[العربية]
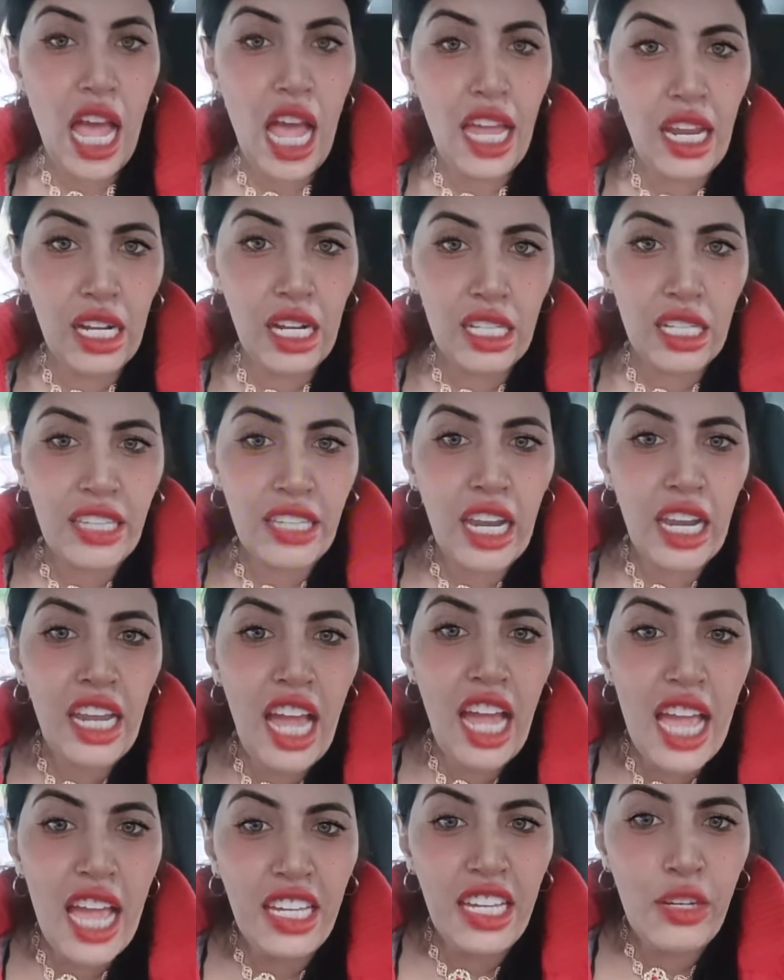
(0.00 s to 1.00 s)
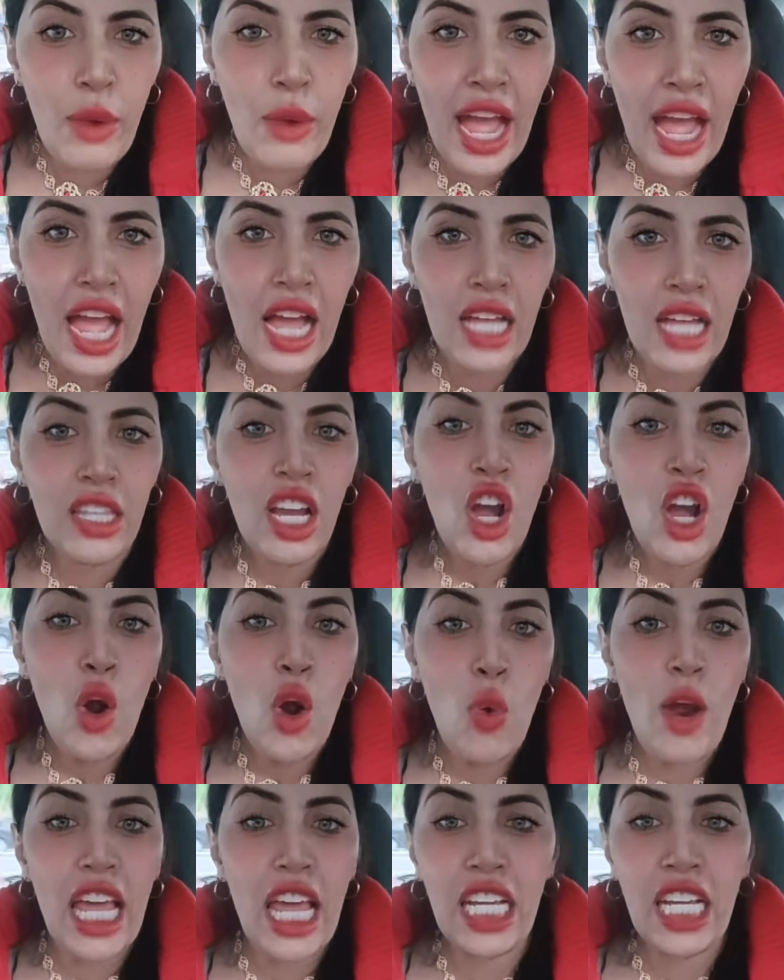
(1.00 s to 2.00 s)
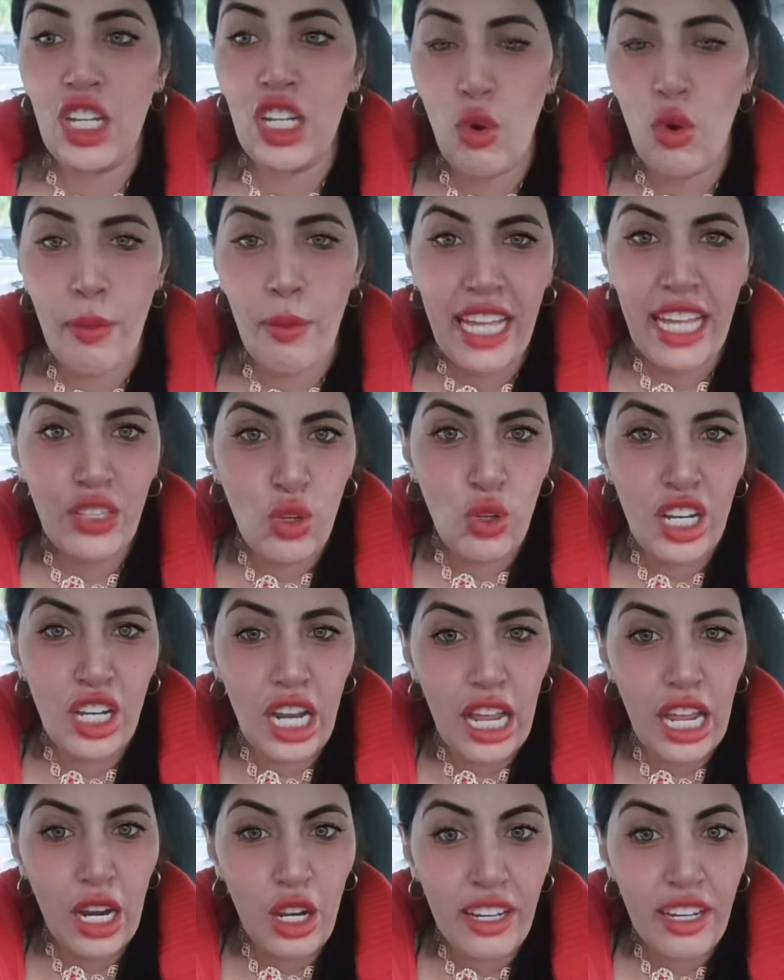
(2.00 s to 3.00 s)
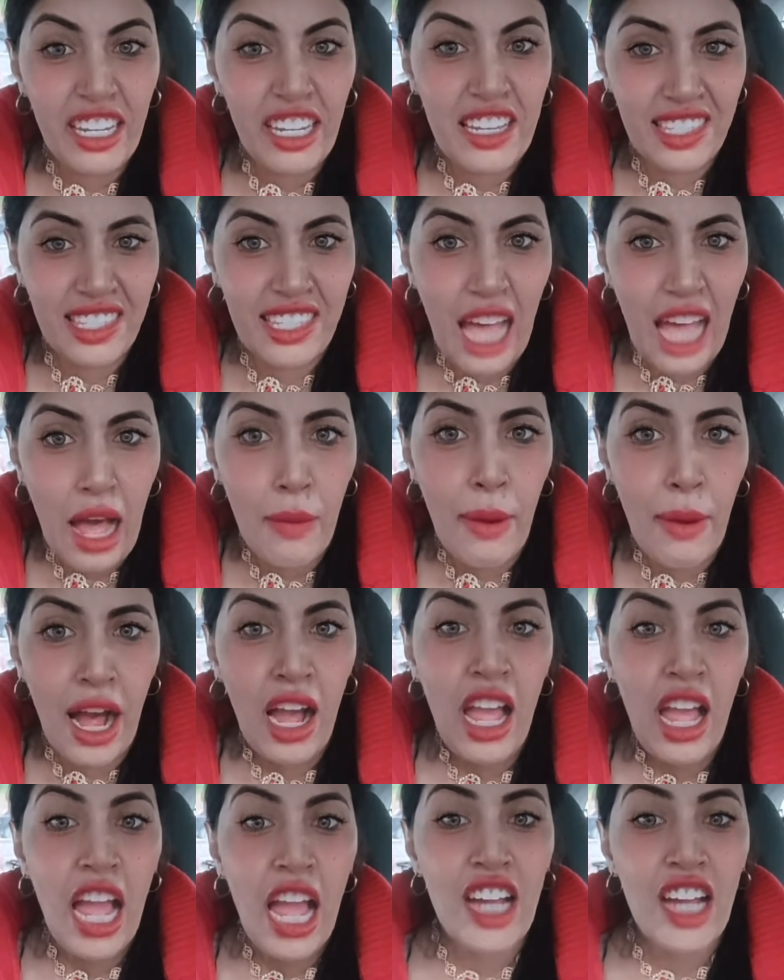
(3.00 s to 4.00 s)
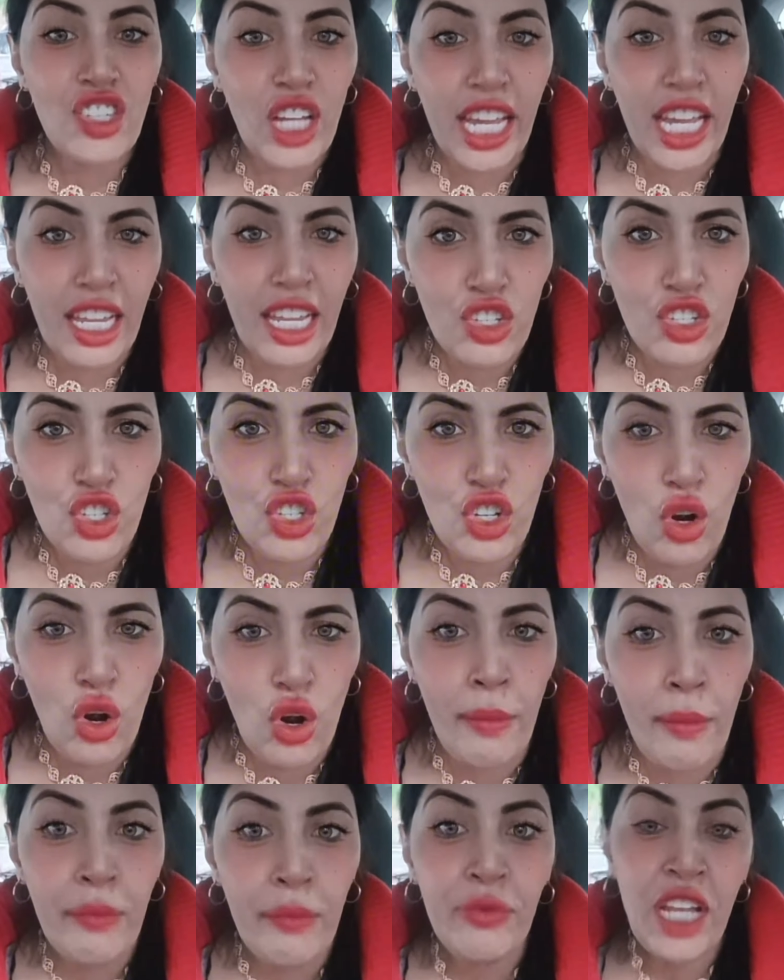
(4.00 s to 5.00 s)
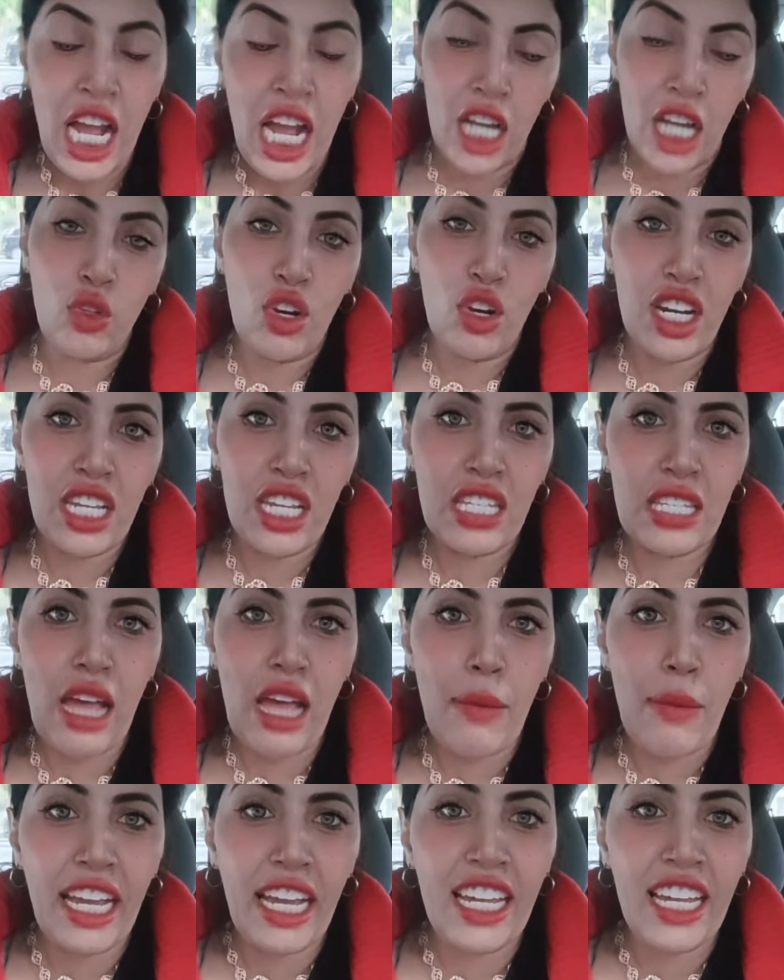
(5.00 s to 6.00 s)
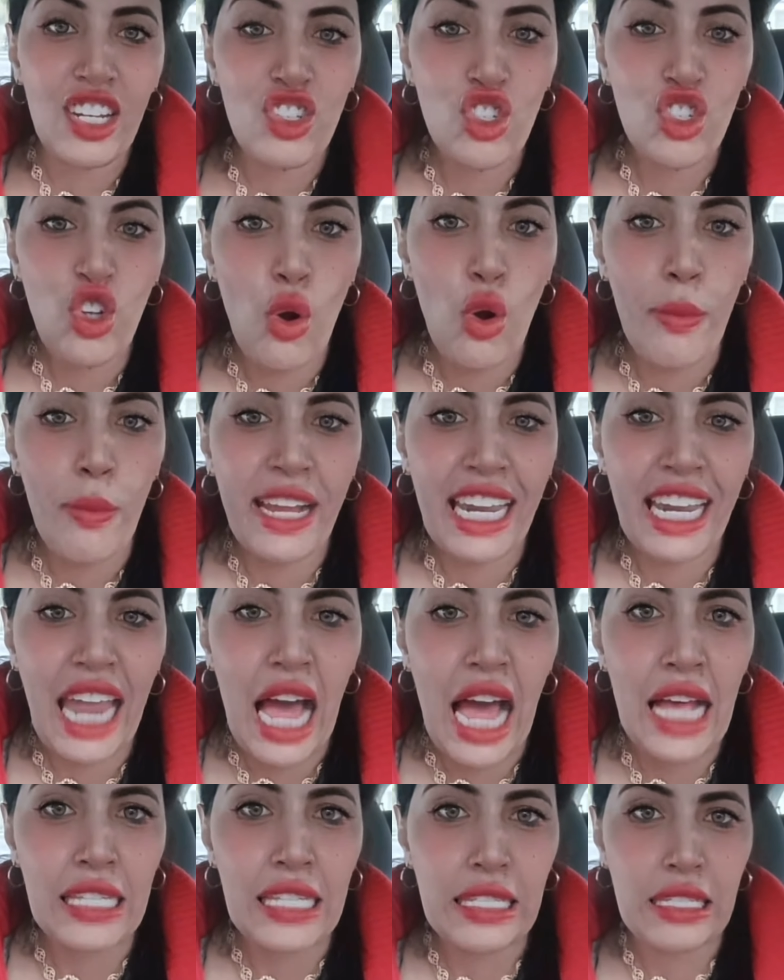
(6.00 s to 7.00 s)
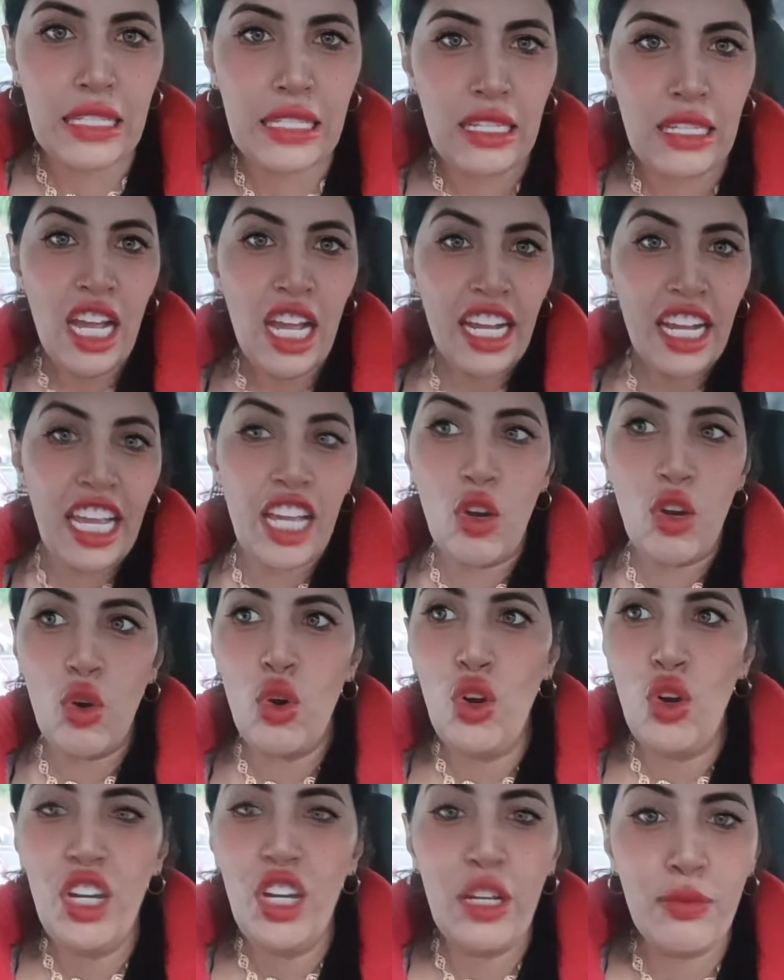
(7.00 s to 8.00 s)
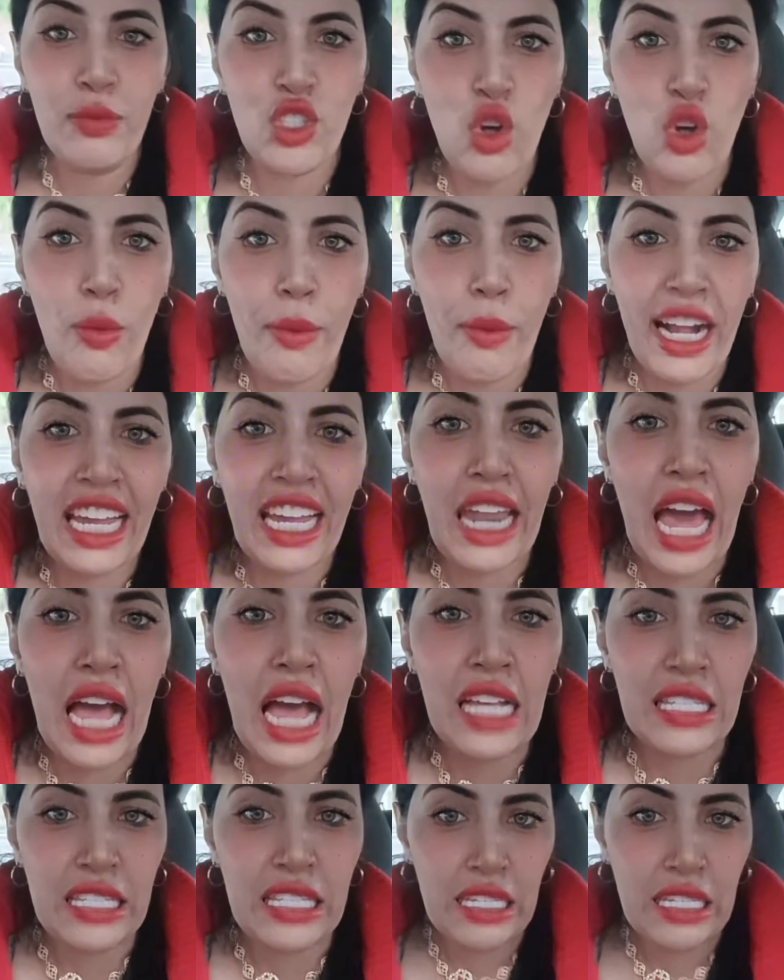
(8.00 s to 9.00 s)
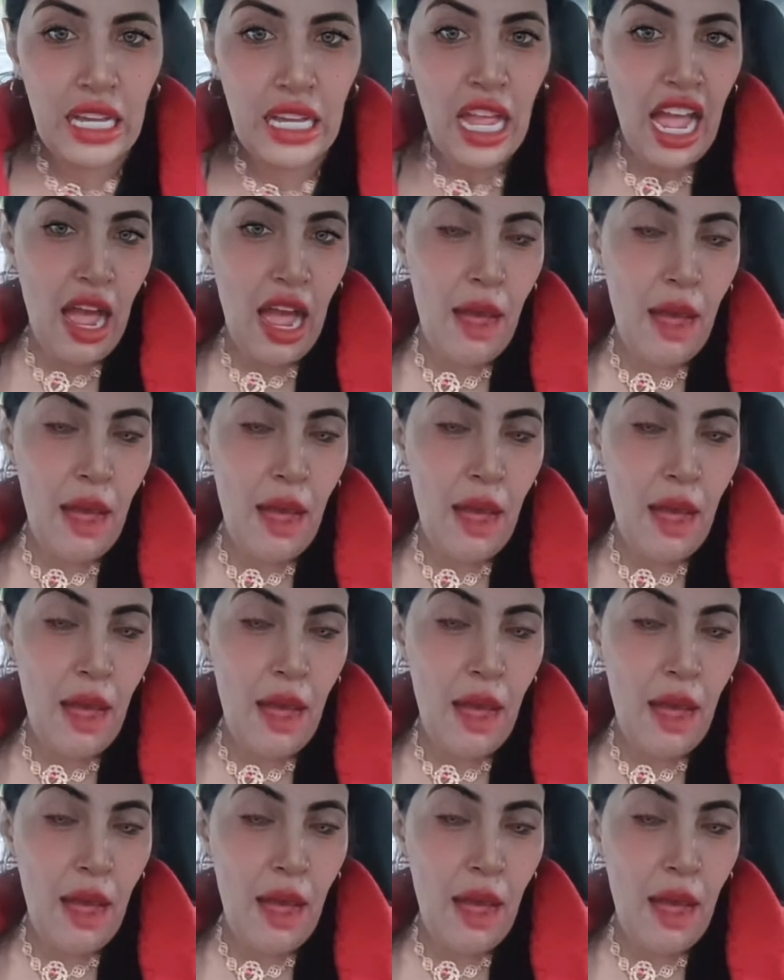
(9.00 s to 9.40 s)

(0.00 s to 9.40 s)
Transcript: انا كنطلع اي واحد ولكن هما هذوك النصابه اش كيرجعوهم هذوك النصابه كيرجعوهم كلاس كيقولوا عليهم نتوما كلاس